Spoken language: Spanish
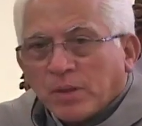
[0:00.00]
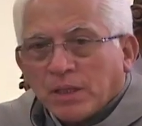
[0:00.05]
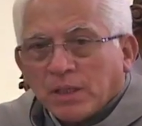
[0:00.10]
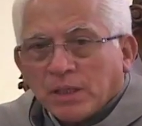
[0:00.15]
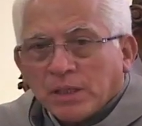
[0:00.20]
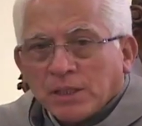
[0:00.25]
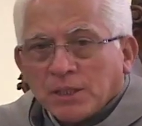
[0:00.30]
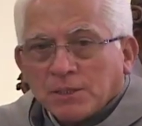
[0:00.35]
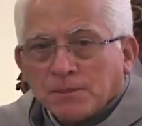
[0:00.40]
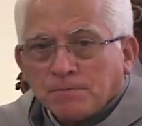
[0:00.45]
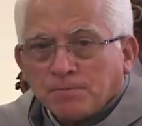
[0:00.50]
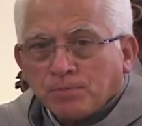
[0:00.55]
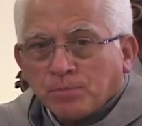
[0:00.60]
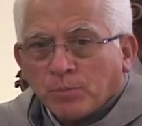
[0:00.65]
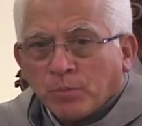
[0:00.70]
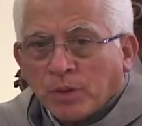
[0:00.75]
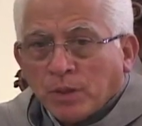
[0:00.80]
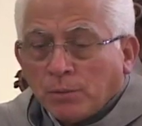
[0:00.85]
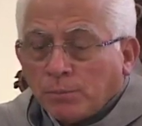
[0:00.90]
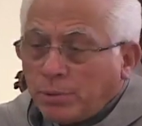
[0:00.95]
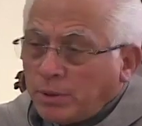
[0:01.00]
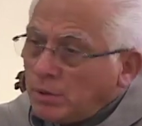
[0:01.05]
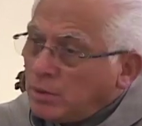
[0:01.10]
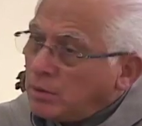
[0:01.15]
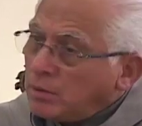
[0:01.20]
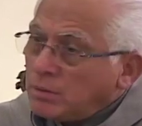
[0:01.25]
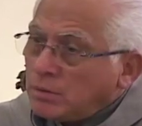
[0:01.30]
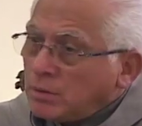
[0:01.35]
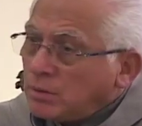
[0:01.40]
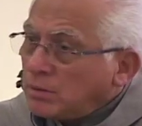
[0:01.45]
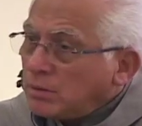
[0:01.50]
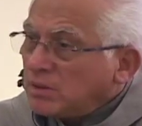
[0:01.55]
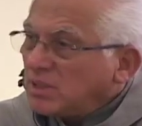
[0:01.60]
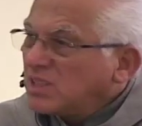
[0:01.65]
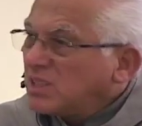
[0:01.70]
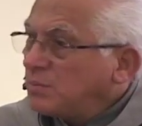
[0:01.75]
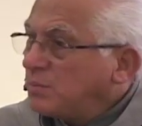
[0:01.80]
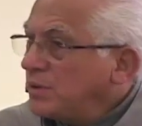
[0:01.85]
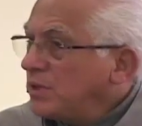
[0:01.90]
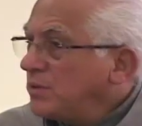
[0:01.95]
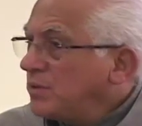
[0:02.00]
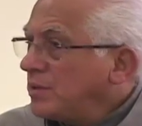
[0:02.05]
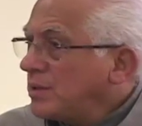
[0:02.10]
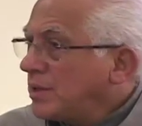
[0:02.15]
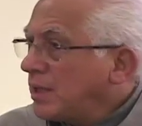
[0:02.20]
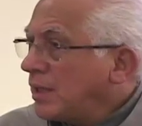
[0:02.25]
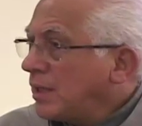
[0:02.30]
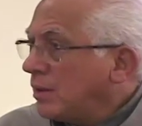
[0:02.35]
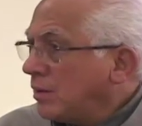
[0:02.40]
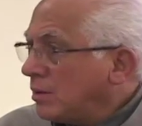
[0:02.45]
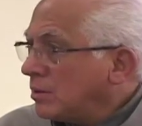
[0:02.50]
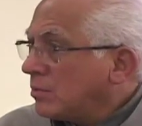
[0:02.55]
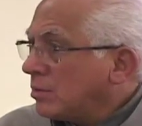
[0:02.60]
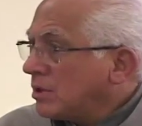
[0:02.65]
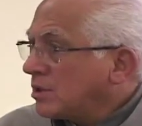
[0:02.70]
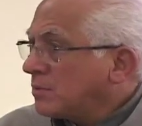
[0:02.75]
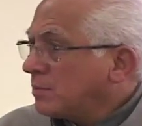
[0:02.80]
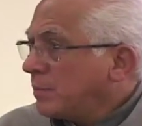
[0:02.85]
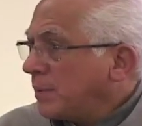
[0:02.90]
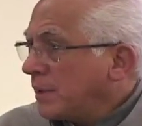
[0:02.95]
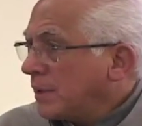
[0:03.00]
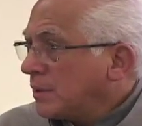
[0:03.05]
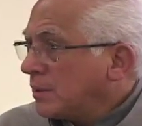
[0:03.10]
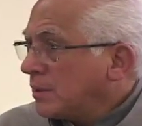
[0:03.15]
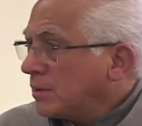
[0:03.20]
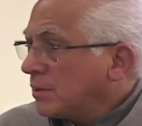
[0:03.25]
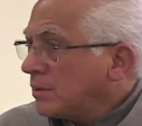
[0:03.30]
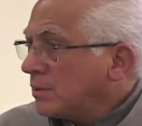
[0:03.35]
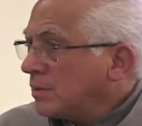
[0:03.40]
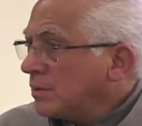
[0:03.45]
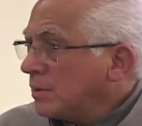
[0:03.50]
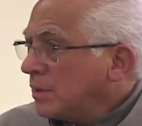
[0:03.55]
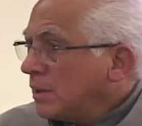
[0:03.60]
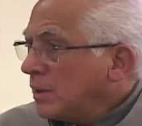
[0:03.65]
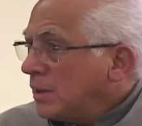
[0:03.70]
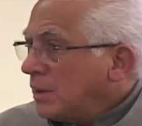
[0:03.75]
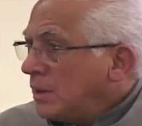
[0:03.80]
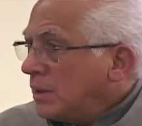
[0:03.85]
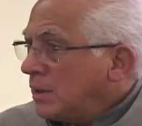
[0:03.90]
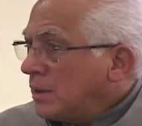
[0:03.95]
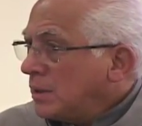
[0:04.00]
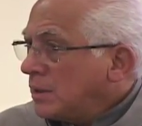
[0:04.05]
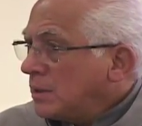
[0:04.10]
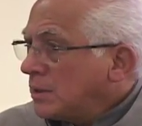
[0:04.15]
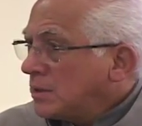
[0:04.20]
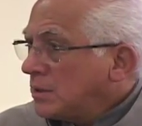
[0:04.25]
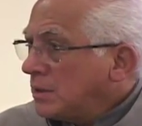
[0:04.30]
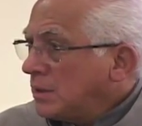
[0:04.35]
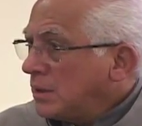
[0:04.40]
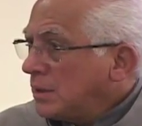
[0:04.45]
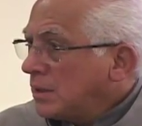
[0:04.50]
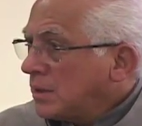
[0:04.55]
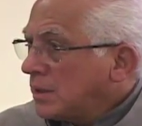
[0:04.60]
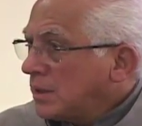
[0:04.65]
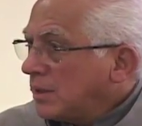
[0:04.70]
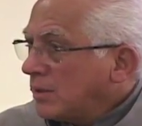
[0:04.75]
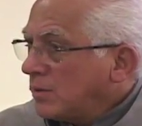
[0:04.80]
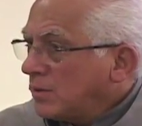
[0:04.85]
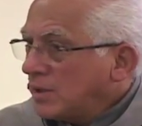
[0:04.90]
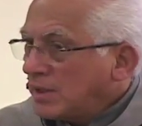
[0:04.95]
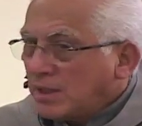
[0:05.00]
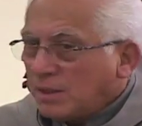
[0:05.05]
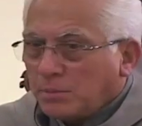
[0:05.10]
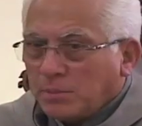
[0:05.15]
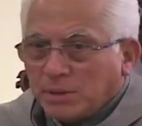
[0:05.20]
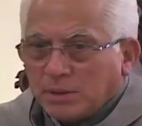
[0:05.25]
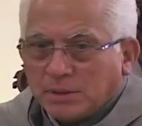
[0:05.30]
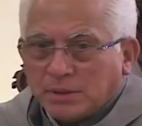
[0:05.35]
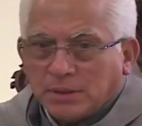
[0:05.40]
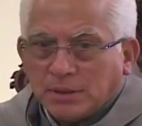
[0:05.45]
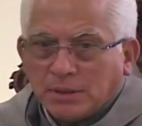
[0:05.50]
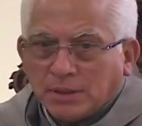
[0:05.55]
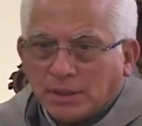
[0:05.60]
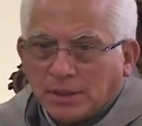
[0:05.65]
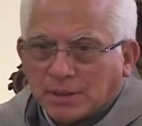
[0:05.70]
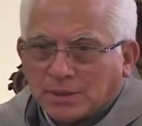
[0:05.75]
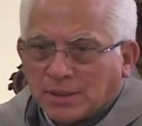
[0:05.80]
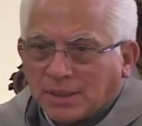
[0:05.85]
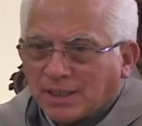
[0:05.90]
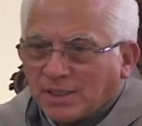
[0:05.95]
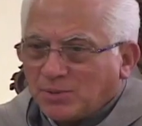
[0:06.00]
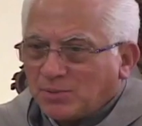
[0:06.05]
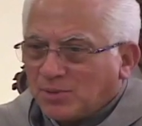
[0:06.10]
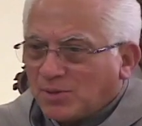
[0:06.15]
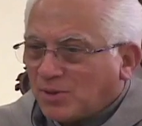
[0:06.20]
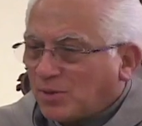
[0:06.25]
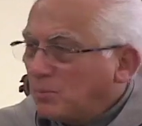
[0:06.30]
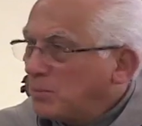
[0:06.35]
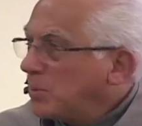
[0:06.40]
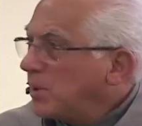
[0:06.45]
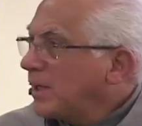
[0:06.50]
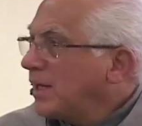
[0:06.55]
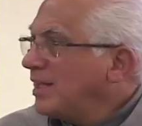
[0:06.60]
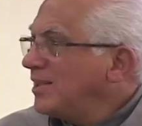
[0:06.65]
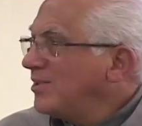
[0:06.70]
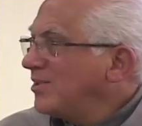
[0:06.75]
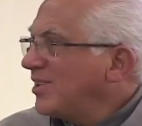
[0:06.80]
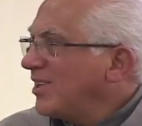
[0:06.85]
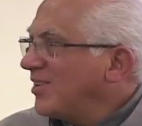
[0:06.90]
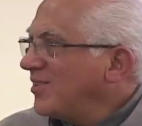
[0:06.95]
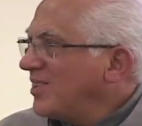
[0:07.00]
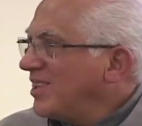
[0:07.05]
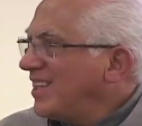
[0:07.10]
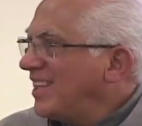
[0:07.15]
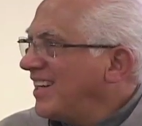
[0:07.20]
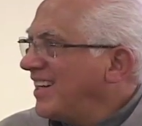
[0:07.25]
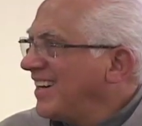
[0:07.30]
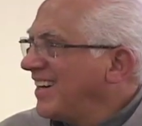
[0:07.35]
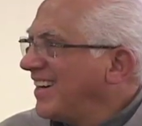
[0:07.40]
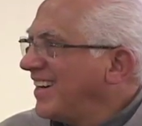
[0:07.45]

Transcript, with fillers: Em, pero no se puede evitar el otro aspecto, es decir, que lógicamente le están a uno complicando la vida.